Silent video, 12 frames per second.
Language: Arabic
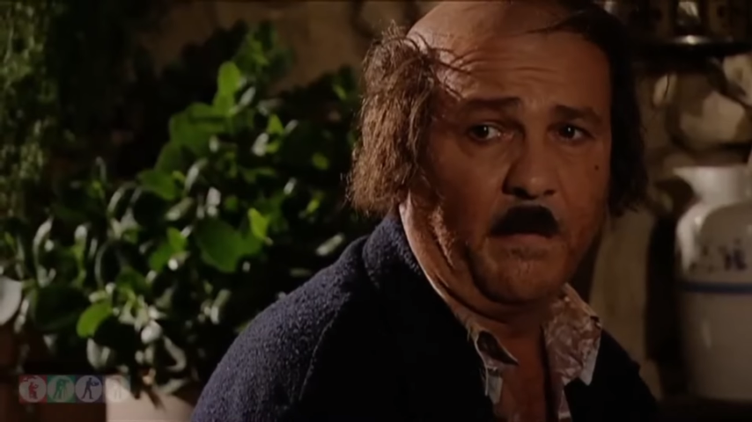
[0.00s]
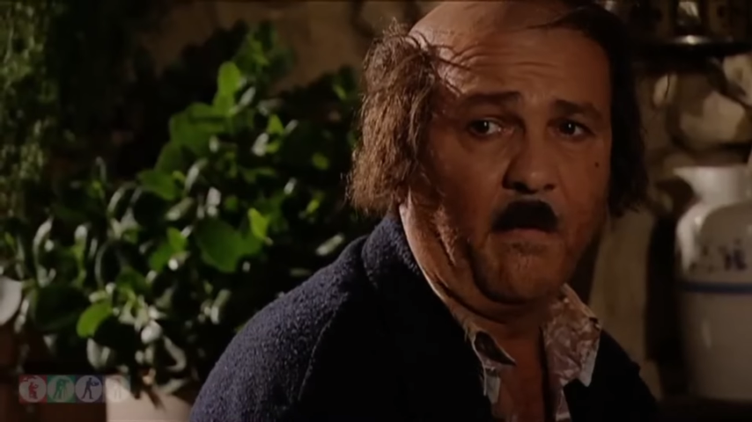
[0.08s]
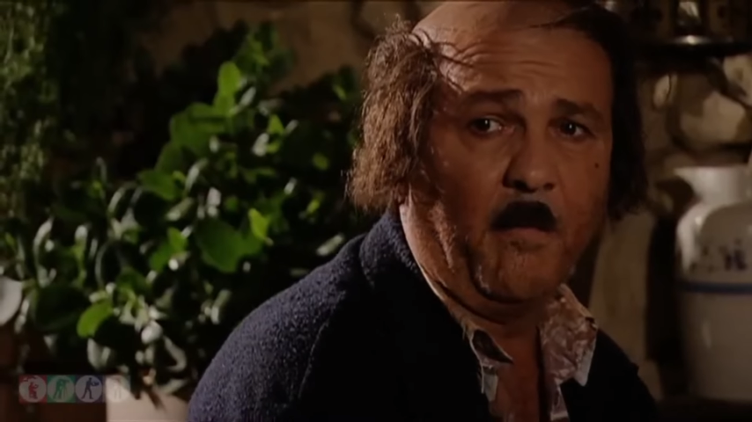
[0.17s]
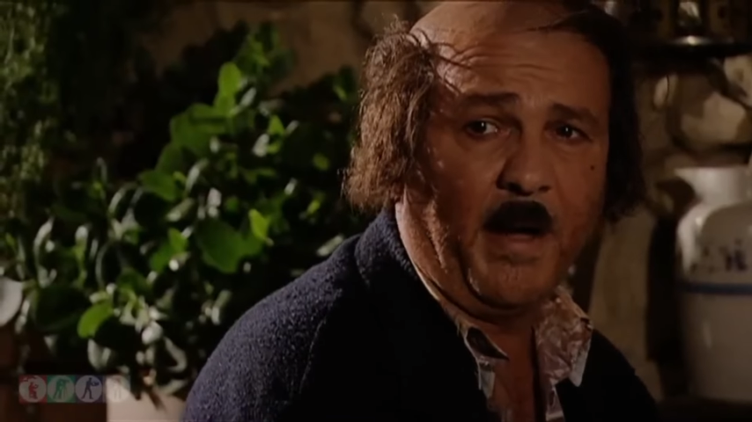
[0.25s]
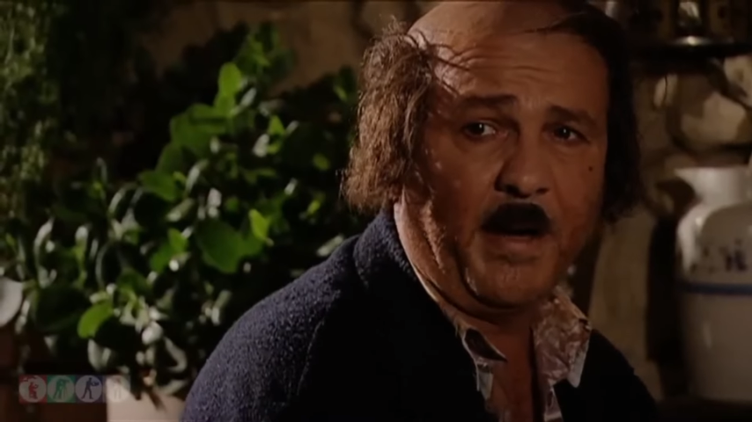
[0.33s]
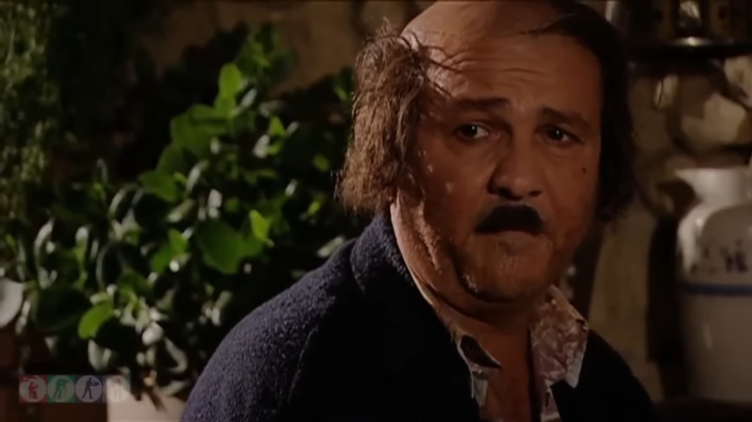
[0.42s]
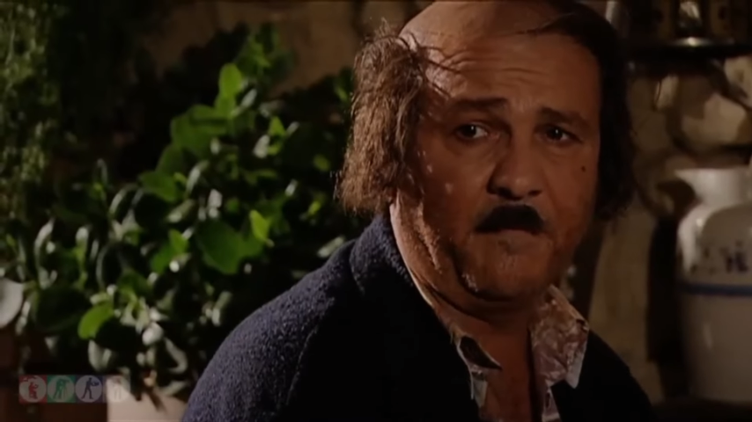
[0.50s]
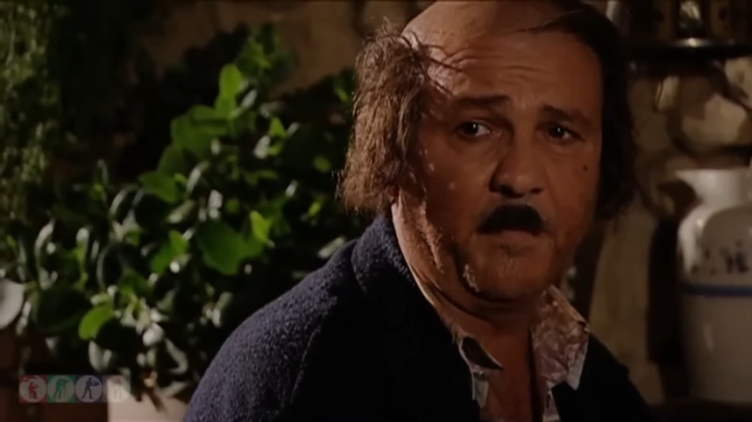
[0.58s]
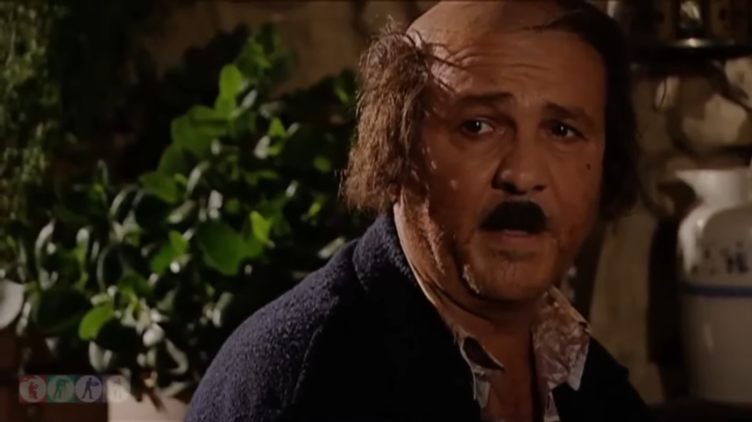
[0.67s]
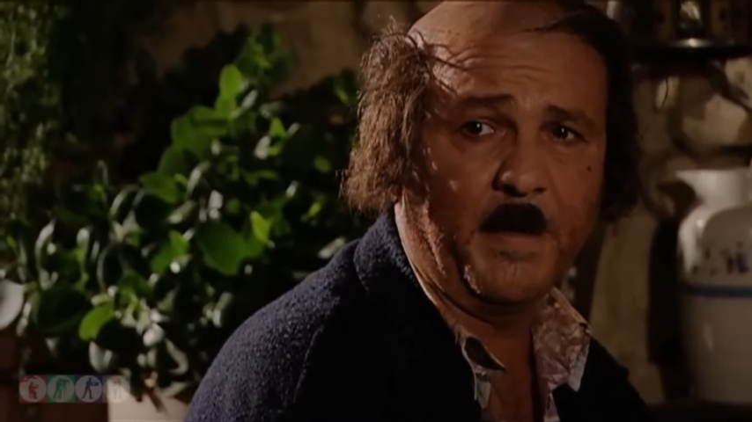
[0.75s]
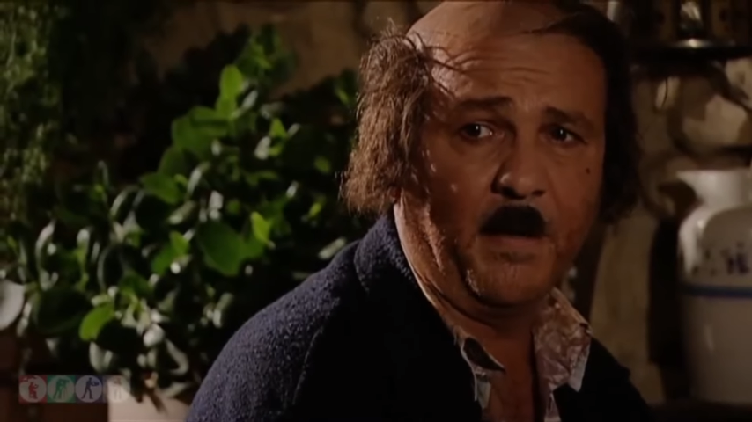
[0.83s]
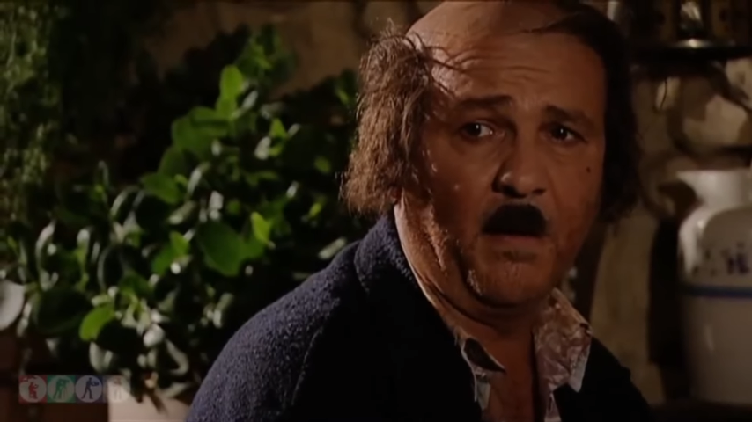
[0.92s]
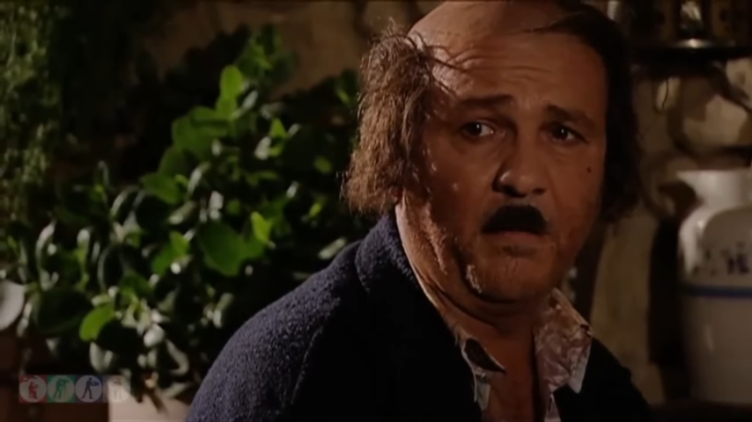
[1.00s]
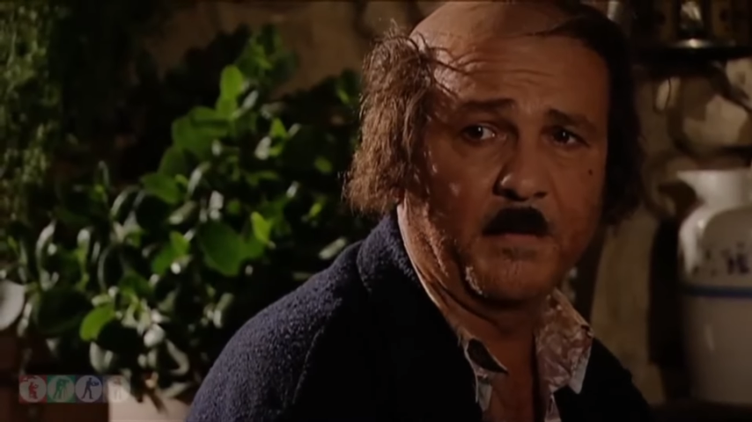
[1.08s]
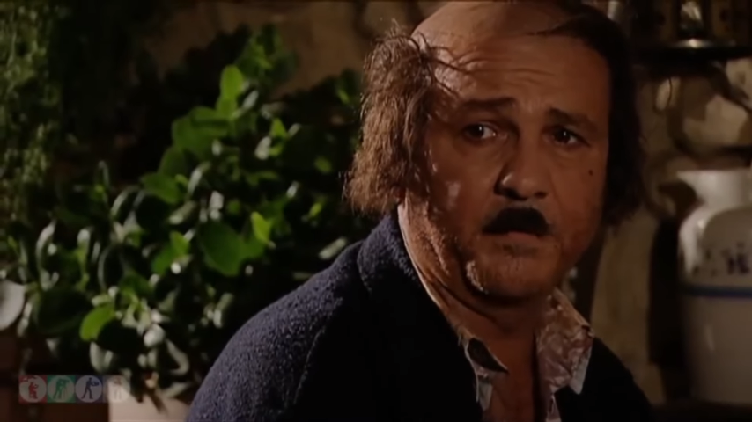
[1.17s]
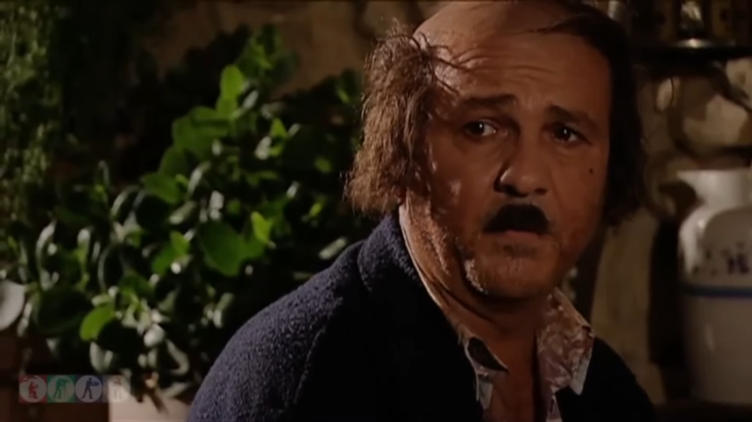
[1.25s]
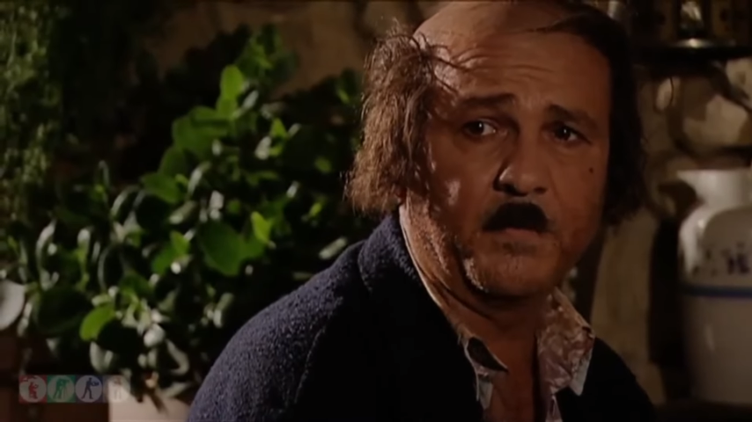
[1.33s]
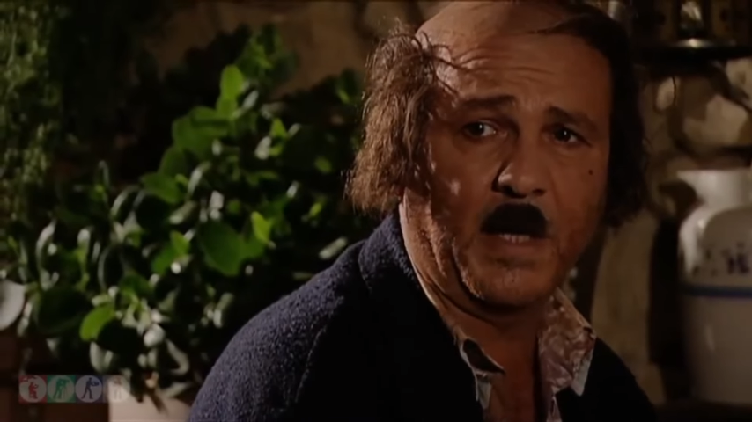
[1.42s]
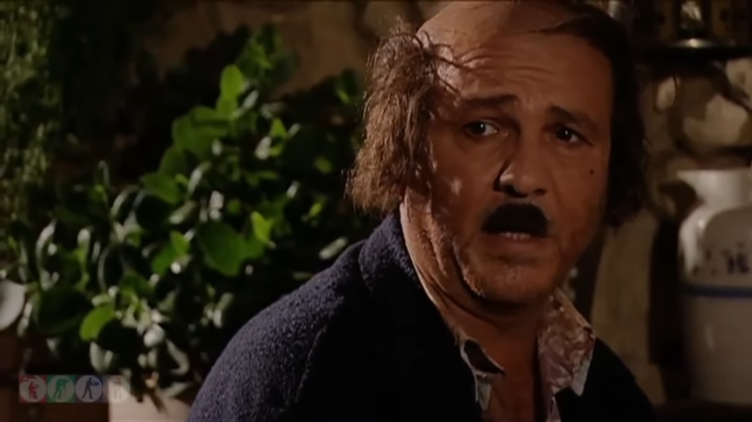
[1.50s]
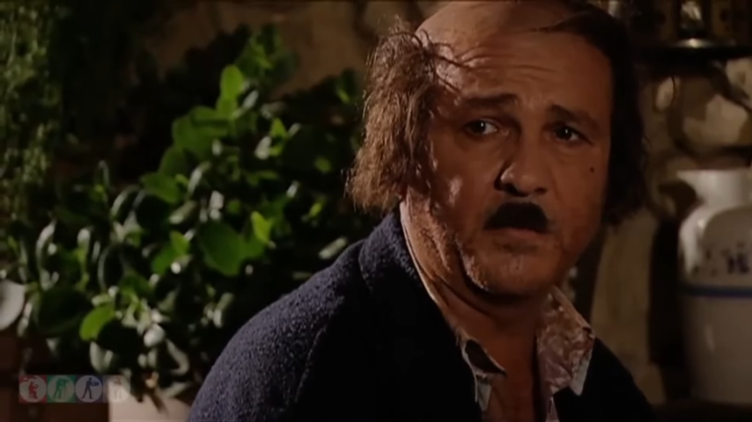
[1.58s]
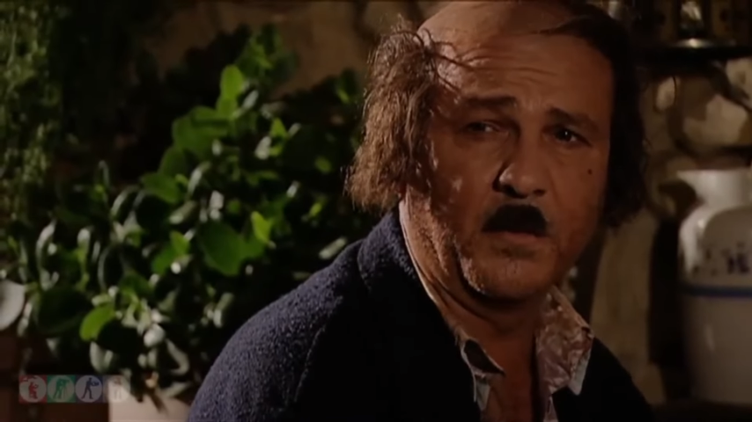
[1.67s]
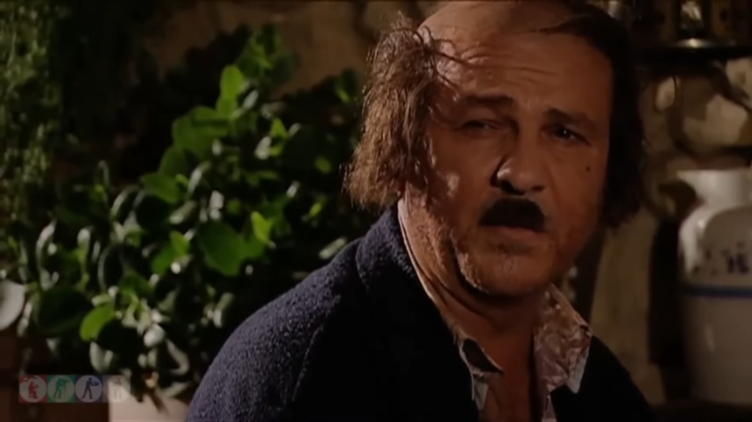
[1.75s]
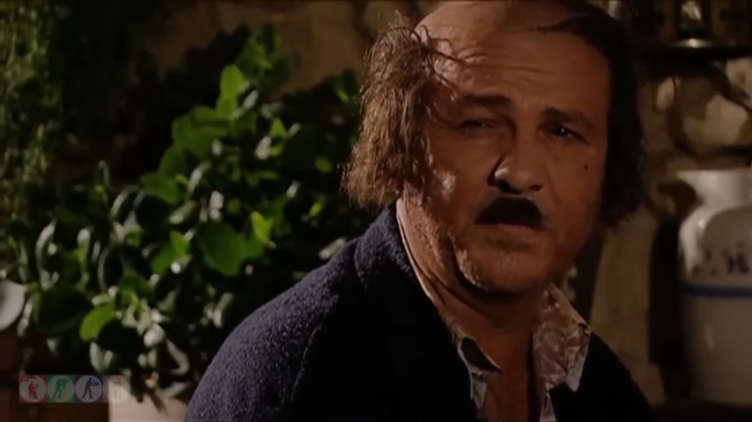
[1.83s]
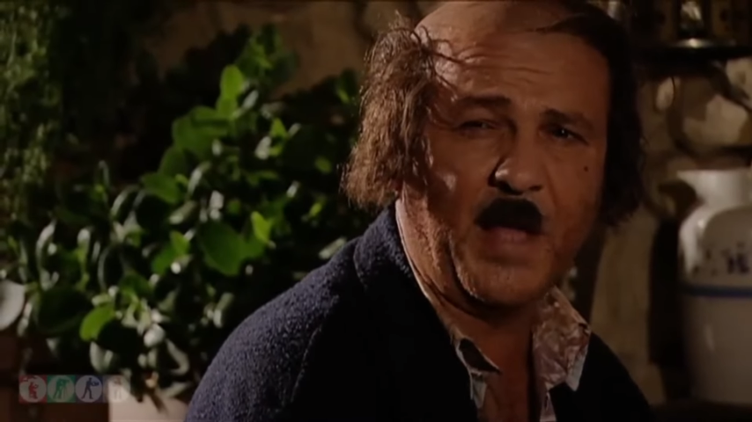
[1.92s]
والله ما بعرف يمكن اه مزبوط
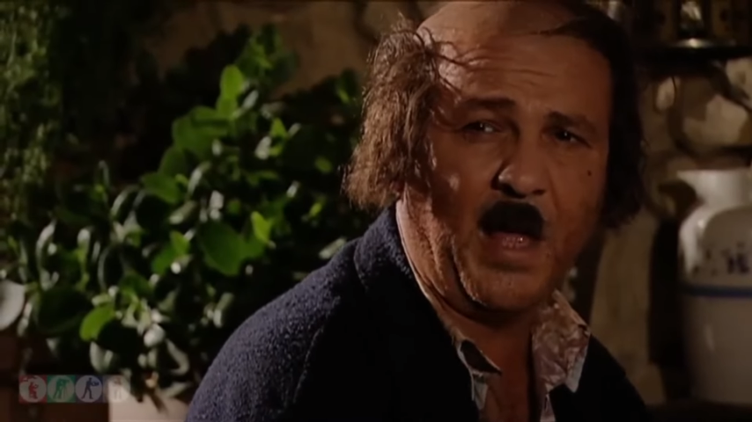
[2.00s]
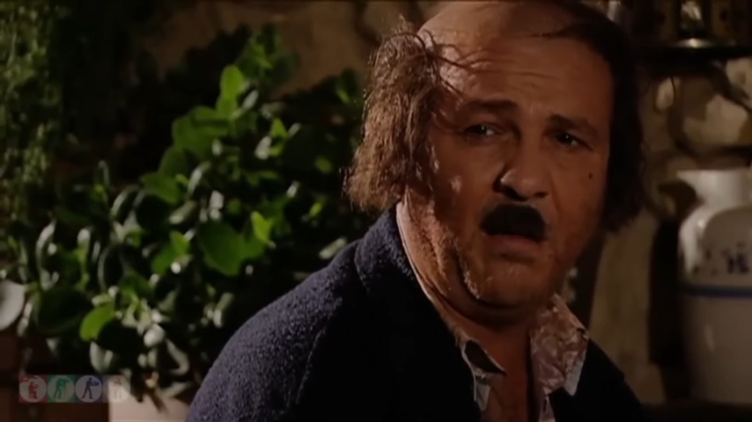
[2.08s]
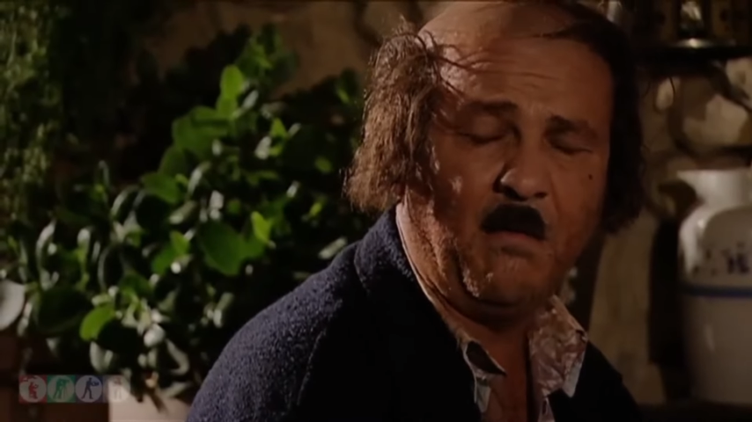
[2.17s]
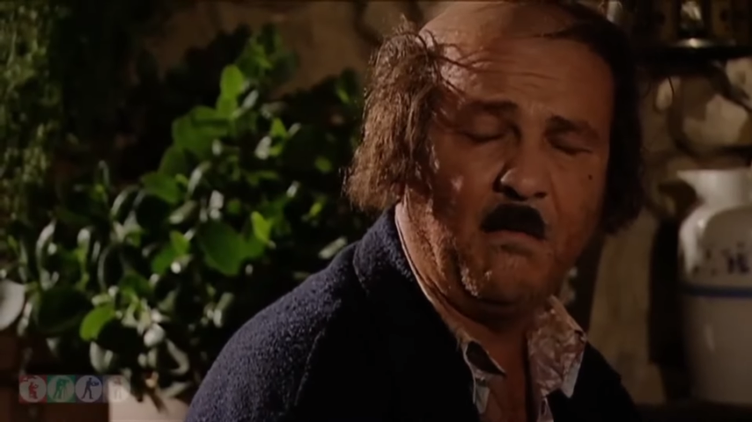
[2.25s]
صحيح شو القصه